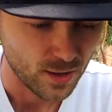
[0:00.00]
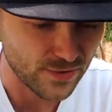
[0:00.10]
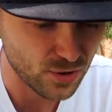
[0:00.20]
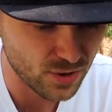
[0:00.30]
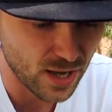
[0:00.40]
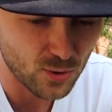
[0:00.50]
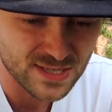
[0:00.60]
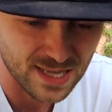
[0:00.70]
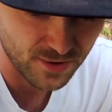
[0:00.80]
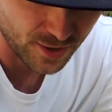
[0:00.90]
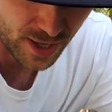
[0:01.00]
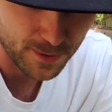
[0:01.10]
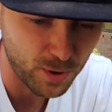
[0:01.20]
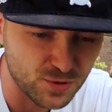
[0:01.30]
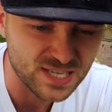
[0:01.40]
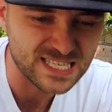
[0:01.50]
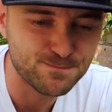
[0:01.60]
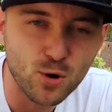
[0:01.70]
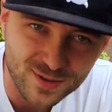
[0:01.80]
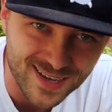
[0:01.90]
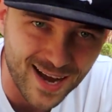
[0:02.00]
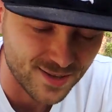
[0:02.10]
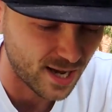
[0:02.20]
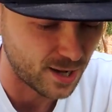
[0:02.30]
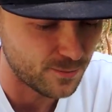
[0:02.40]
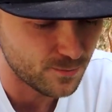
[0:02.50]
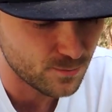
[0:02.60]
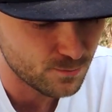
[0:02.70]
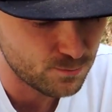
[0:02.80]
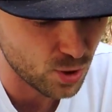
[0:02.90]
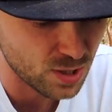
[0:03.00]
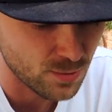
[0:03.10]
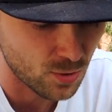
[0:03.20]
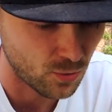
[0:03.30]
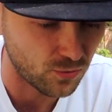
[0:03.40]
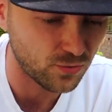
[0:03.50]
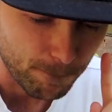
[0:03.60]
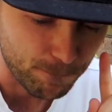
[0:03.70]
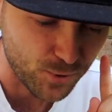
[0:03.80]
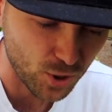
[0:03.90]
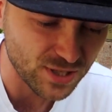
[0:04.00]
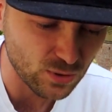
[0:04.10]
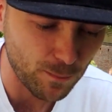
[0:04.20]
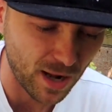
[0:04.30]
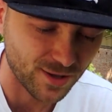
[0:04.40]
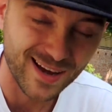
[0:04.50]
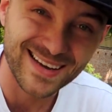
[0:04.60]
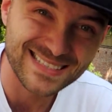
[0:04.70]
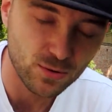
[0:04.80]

Jak wyglądało zestawienie poprzez spotkania Pokémonów? Priorytet łapania jest